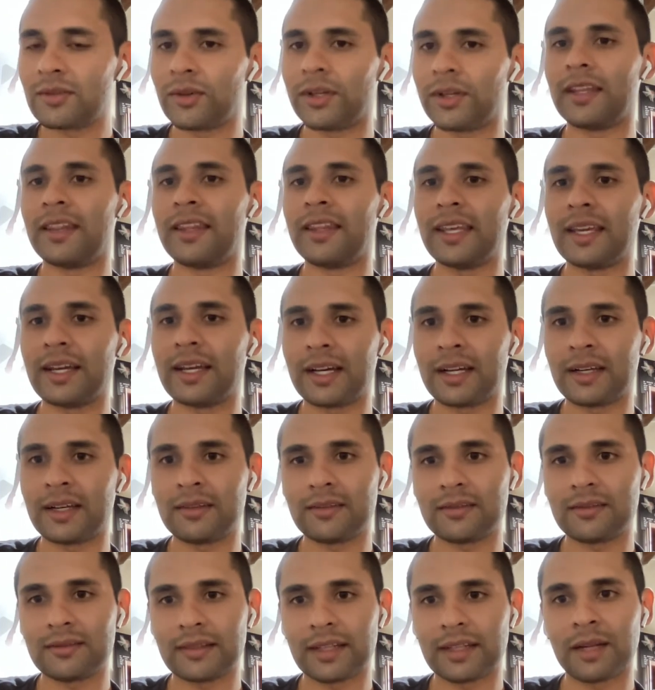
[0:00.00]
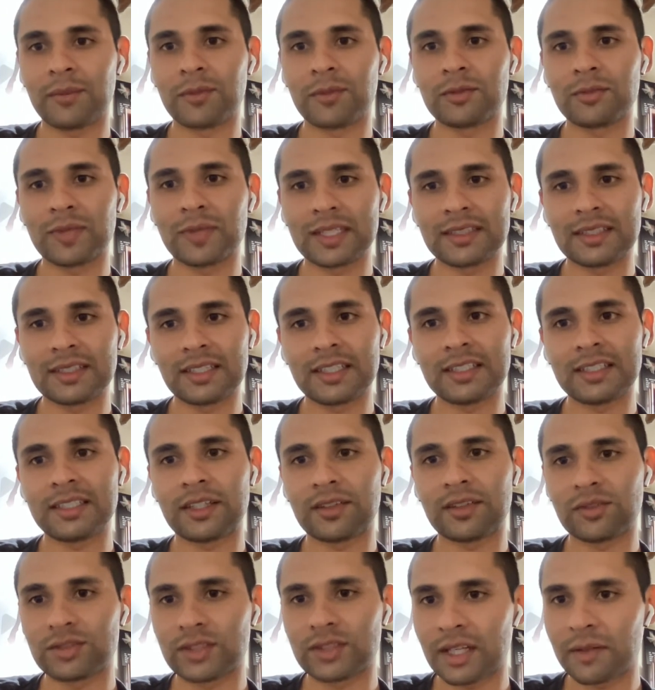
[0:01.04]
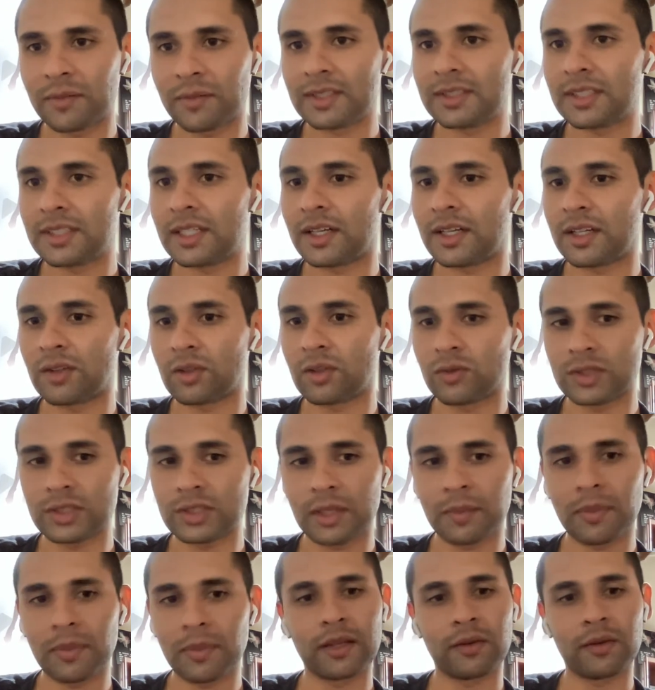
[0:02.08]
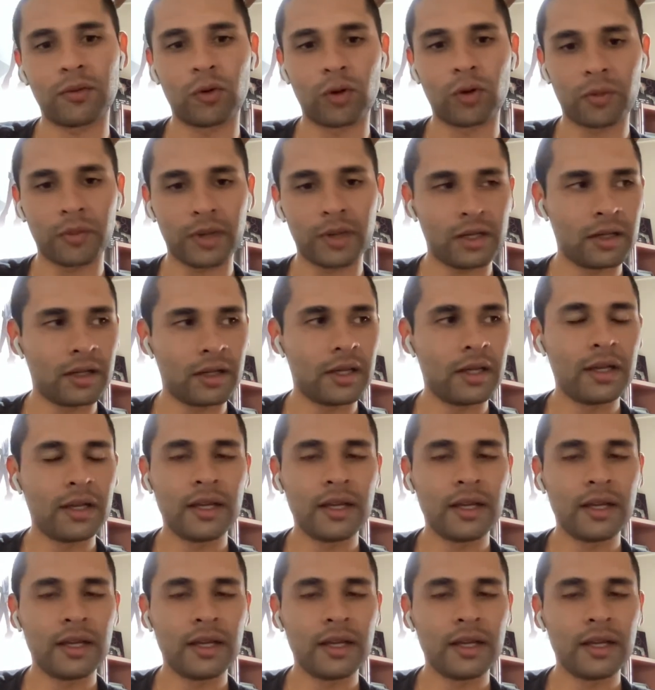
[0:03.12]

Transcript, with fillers: Hoy en día tenemos más de 300 drivers trabajando en nuestra plataforma.